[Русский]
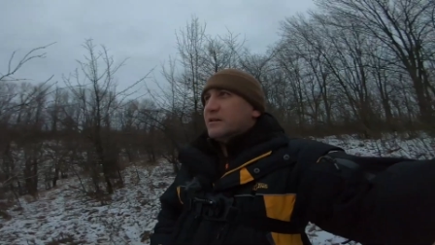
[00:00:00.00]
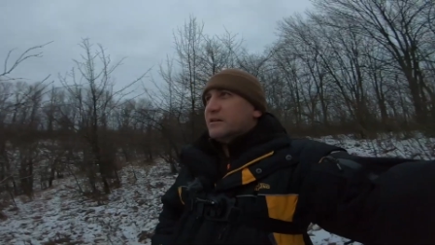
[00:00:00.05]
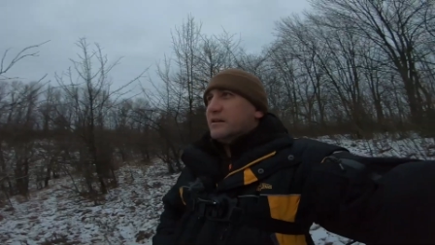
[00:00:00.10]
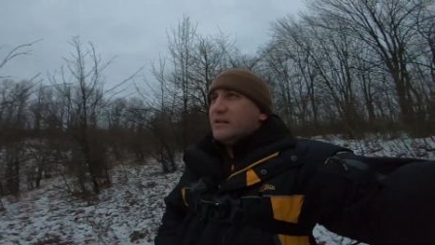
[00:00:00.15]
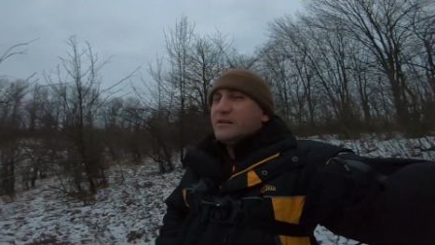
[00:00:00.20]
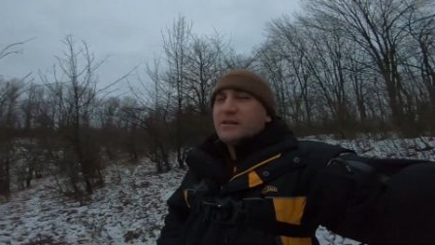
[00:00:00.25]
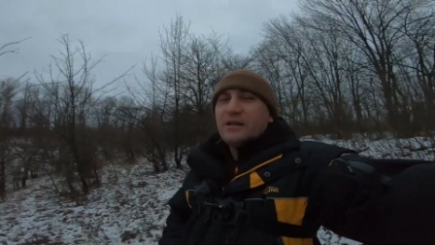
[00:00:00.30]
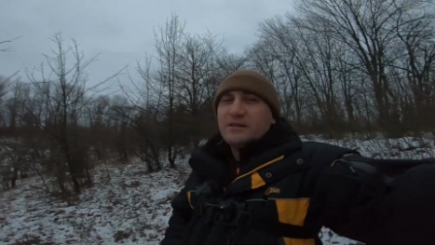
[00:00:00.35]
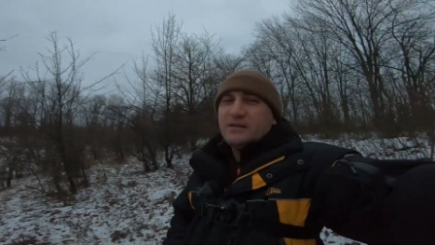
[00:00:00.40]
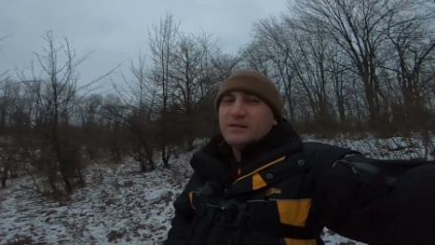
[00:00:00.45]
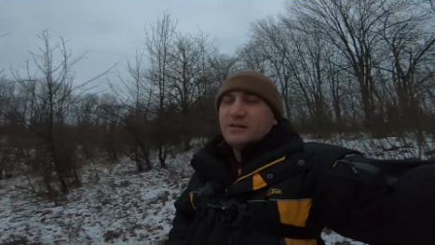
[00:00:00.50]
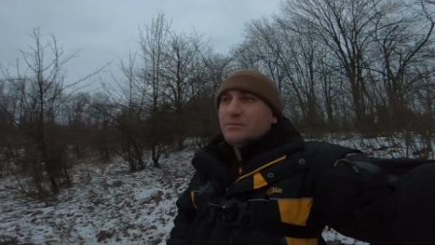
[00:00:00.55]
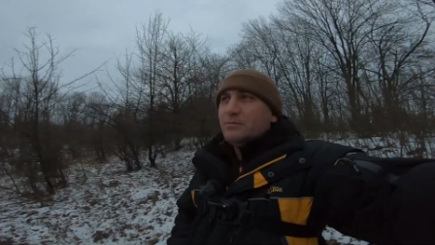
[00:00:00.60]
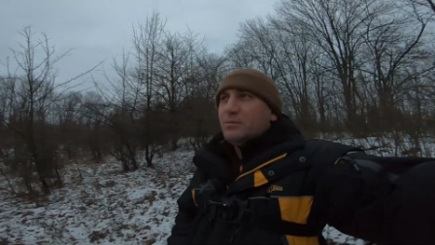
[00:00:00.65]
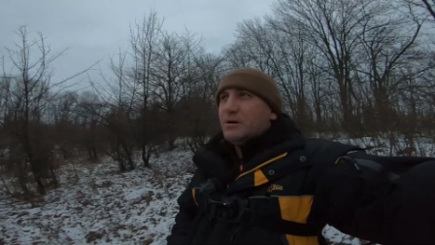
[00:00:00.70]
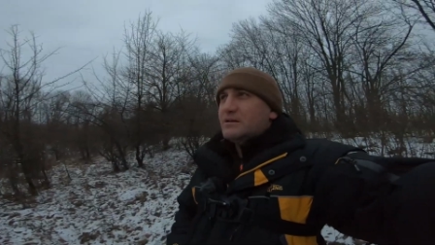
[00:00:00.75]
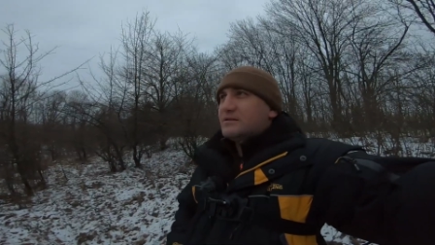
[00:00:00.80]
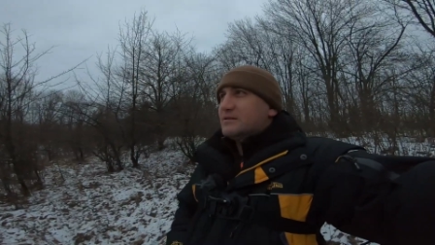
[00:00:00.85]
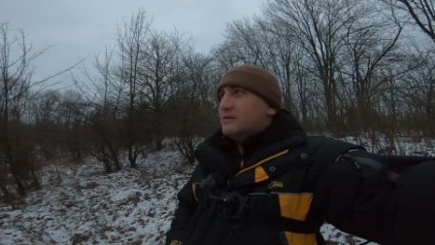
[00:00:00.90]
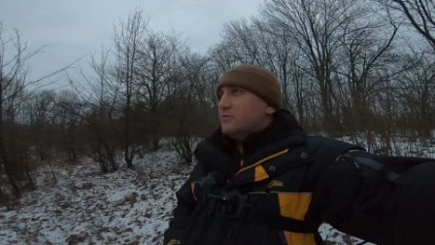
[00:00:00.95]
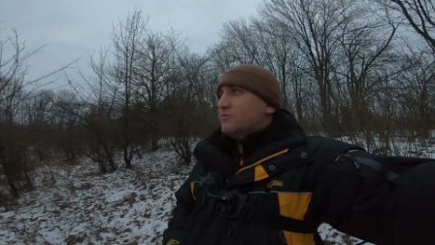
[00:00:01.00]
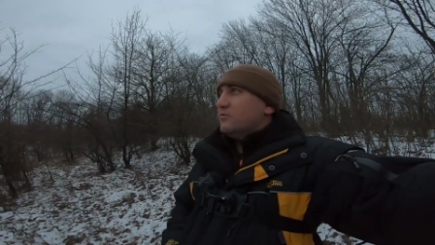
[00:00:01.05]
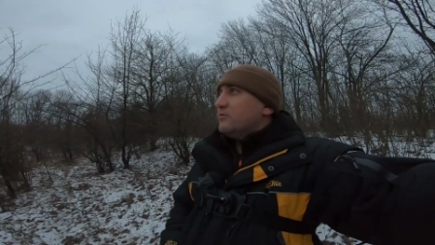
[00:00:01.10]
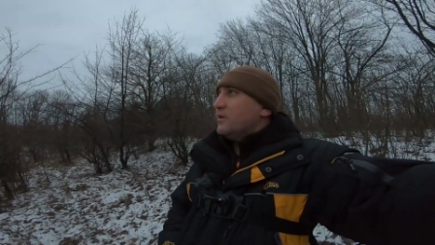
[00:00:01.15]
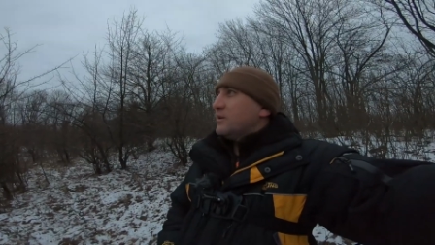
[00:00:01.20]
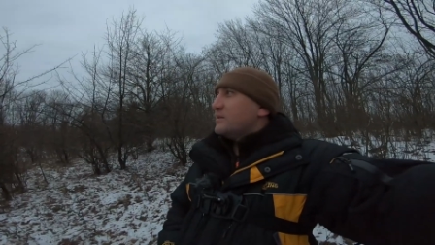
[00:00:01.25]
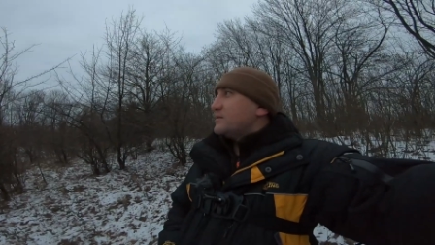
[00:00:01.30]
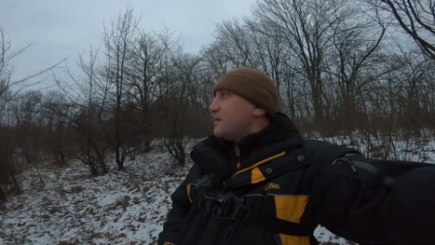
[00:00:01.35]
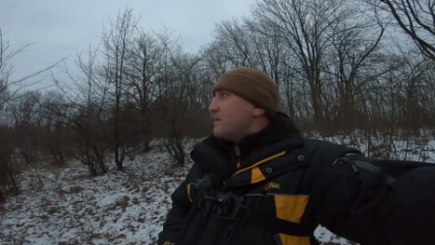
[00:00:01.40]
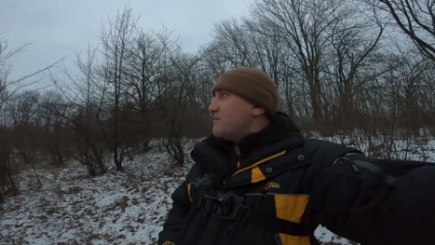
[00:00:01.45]
Законодательная база у
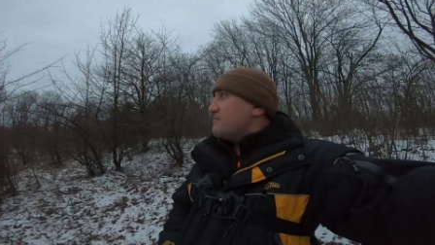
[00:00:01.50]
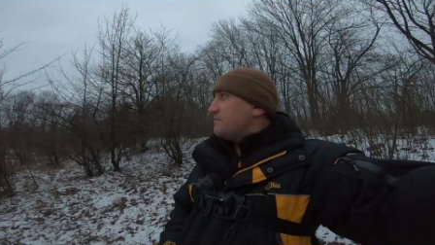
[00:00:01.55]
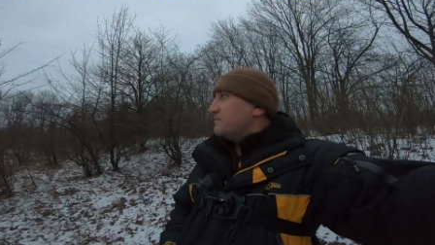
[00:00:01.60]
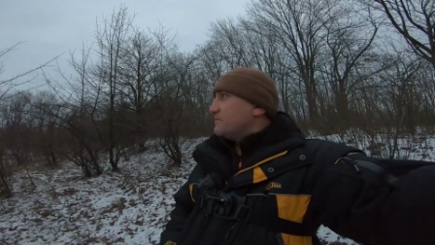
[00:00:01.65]
нас –